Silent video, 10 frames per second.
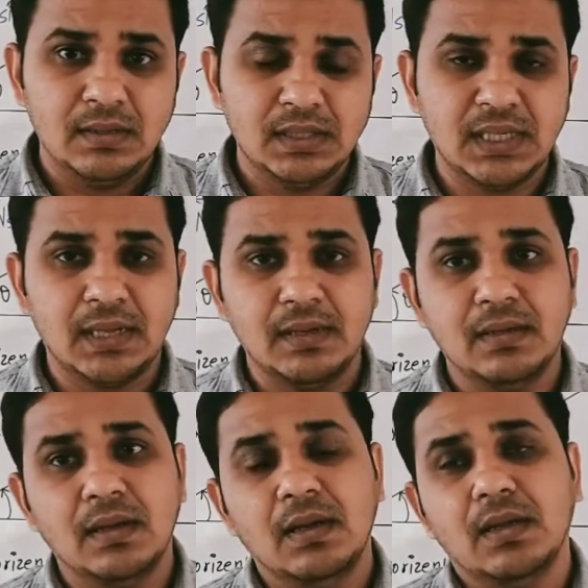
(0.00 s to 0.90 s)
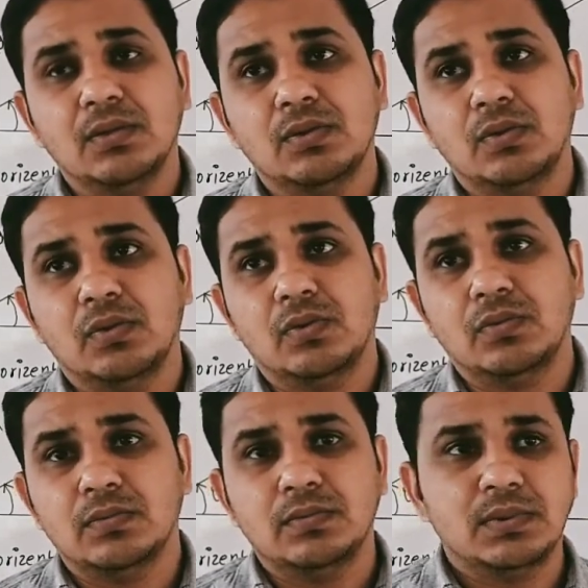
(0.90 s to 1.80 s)
ठीक है तो
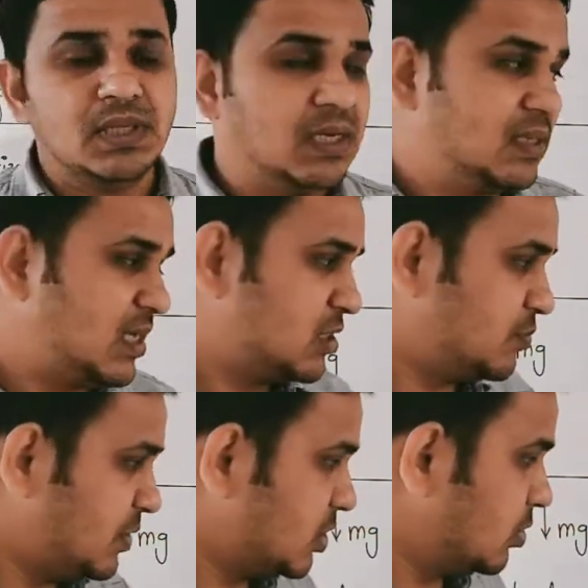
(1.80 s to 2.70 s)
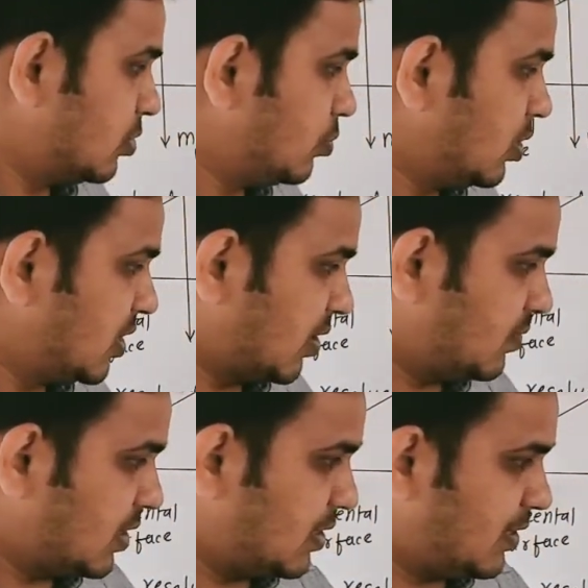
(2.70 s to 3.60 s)
यहाँ तक एक्सप्रेशन को हमको डिराइव
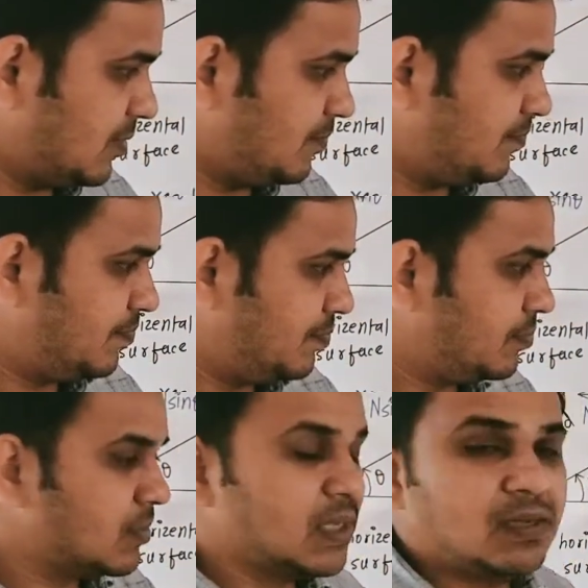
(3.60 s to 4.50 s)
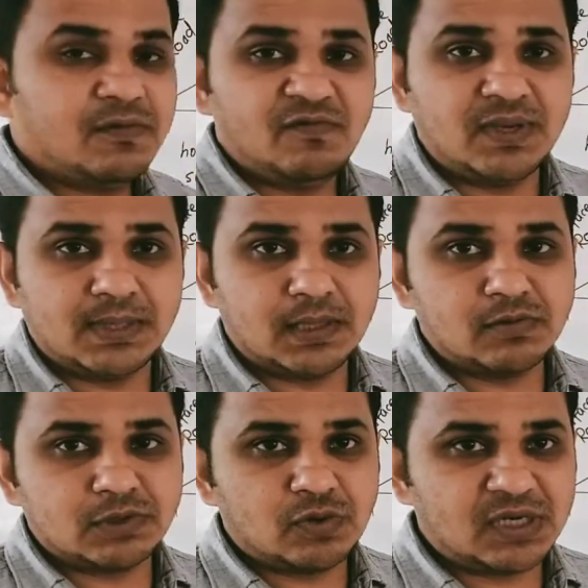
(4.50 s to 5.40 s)
करना है v इज
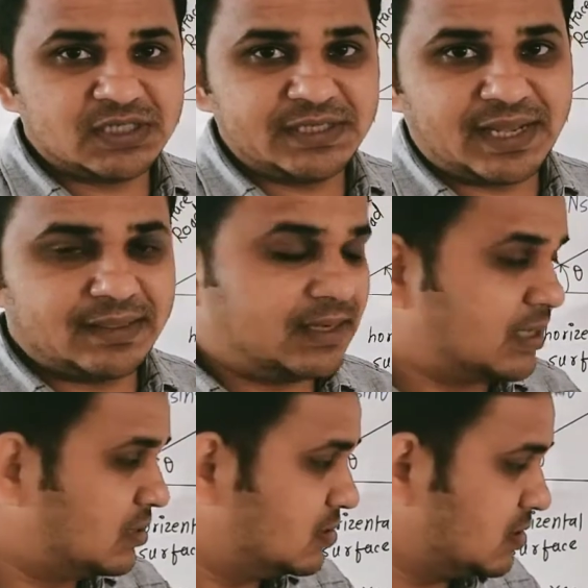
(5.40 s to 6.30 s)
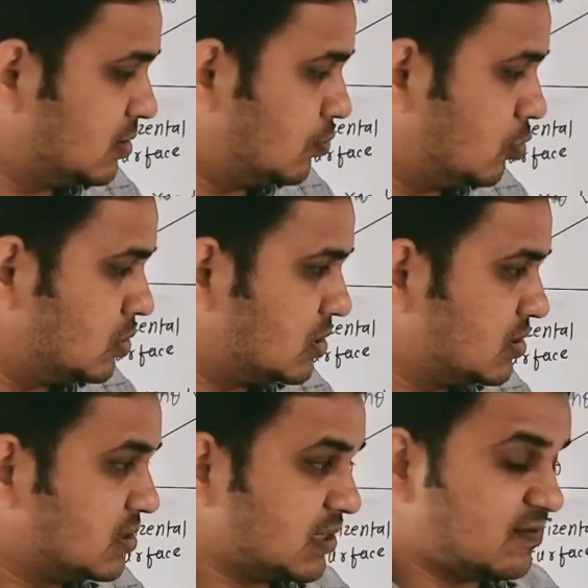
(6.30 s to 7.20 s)
इक्वल्स टू आर जी टेन थीटा दिस इज द मोस्ट
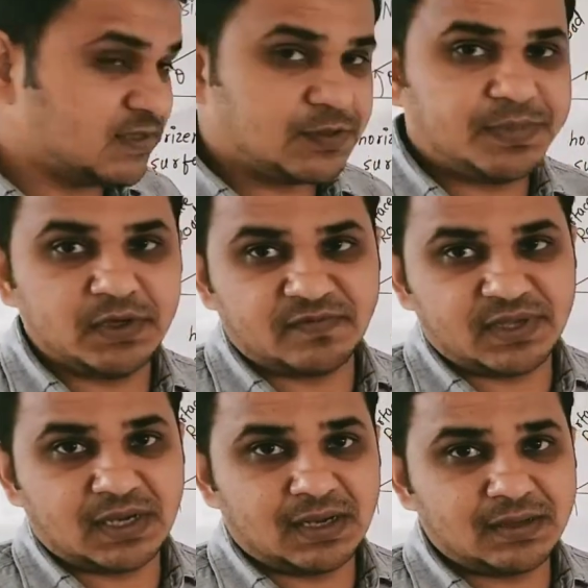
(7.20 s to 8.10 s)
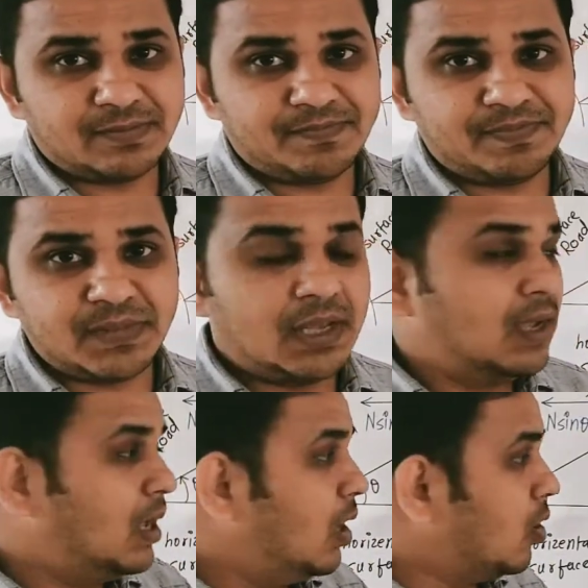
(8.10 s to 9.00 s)
सेफ स्पीड ऑफ द कार
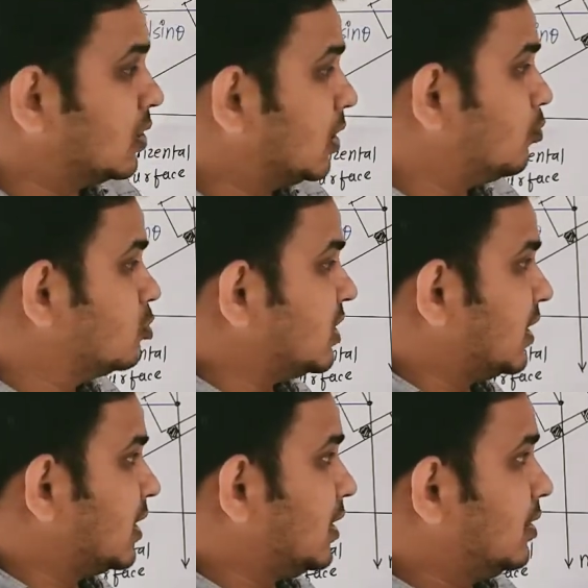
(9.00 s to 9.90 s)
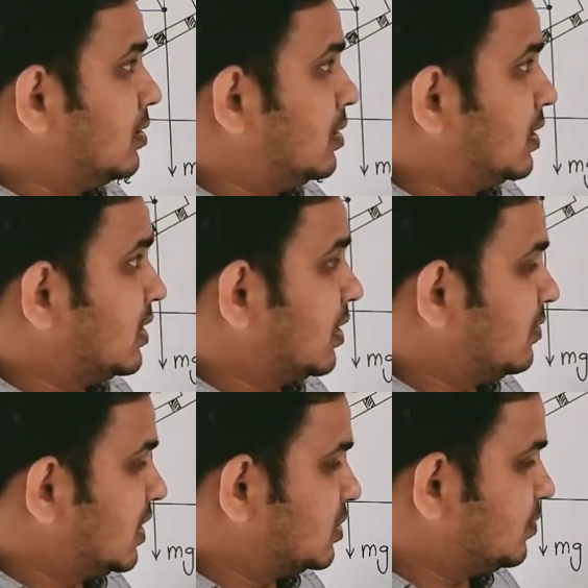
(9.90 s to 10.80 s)
और अगर पूछा है कि डिराइव
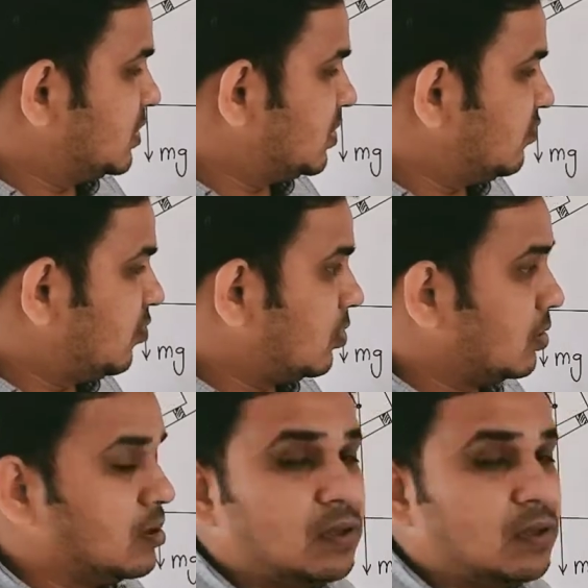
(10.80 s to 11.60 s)
एन एक्सप्रेशन फॉर